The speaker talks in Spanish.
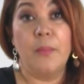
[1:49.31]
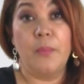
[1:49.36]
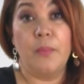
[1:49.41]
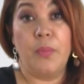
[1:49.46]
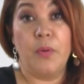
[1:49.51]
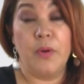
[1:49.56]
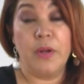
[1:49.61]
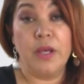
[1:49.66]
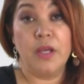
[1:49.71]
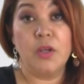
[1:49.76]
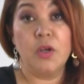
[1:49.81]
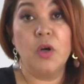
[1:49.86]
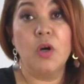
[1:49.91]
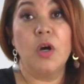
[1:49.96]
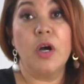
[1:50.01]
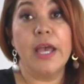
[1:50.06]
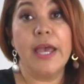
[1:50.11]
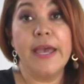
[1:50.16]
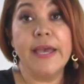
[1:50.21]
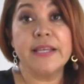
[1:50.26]
Por
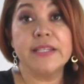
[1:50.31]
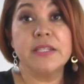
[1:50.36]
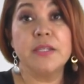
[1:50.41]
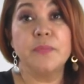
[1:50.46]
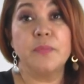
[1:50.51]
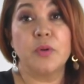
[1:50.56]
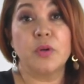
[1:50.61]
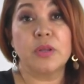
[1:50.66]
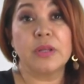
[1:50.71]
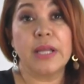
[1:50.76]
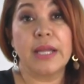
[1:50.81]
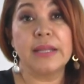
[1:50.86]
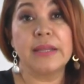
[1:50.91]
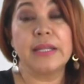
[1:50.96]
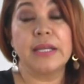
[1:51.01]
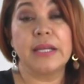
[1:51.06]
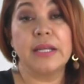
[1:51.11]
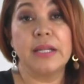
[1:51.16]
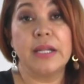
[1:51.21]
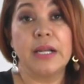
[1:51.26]
ello, es
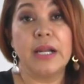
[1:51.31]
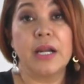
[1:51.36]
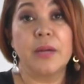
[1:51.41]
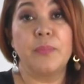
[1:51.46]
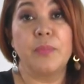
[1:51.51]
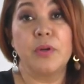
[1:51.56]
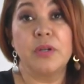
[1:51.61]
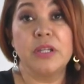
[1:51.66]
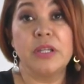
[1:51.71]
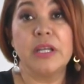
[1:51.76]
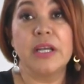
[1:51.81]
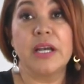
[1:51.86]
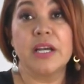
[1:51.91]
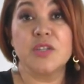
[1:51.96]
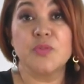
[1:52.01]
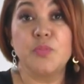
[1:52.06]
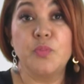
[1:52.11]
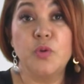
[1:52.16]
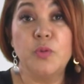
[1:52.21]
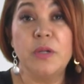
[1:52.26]
importante generar
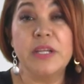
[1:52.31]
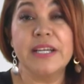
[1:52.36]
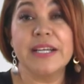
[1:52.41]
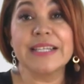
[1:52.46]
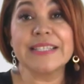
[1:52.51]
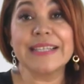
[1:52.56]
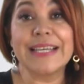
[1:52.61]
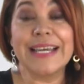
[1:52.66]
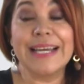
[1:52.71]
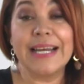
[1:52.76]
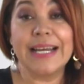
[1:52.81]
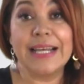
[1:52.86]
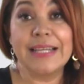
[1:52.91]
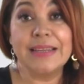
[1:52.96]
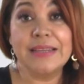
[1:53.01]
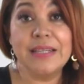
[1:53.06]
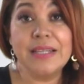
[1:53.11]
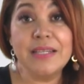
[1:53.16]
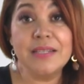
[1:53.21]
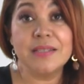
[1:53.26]
políticas públicas que
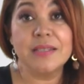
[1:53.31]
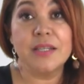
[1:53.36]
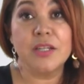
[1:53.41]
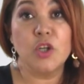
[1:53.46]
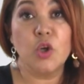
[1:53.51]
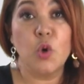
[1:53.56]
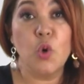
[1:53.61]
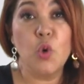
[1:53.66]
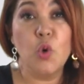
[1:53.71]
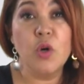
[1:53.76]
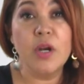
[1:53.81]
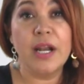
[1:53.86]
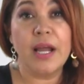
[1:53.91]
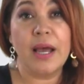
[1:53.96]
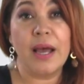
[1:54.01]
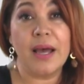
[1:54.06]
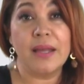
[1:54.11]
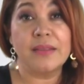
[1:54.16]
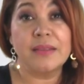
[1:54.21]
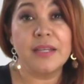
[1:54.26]
garanticen
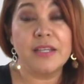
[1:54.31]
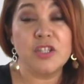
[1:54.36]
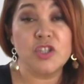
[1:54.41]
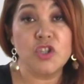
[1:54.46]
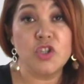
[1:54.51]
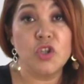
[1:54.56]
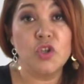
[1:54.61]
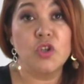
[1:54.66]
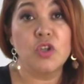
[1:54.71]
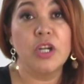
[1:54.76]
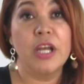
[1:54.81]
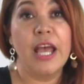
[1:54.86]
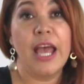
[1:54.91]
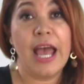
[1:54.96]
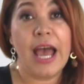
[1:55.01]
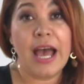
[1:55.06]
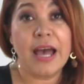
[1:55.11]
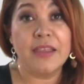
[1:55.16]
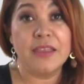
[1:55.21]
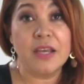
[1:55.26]
una atención
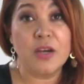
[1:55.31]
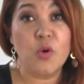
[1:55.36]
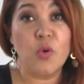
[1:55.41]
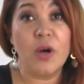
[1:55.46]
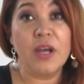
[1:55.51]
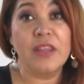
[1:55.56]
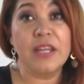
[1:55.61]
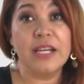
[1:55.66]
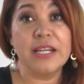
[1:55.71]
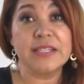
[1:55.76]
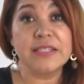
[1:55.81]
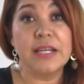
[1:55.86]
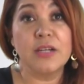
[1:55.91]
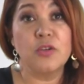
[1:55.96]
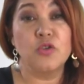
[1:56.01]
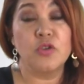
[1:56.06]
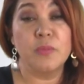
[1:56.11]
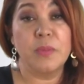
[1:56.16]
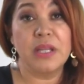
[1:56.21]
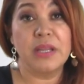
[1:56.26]
adecuada en la
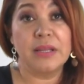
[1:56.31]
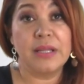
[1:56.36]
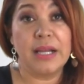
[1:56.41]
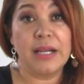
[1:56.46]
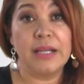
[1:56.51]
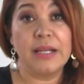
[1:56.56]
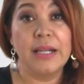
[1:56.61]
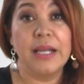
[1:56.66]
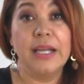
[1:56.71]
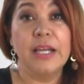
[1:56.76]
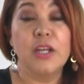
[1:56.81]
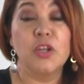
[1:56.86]
salud mental,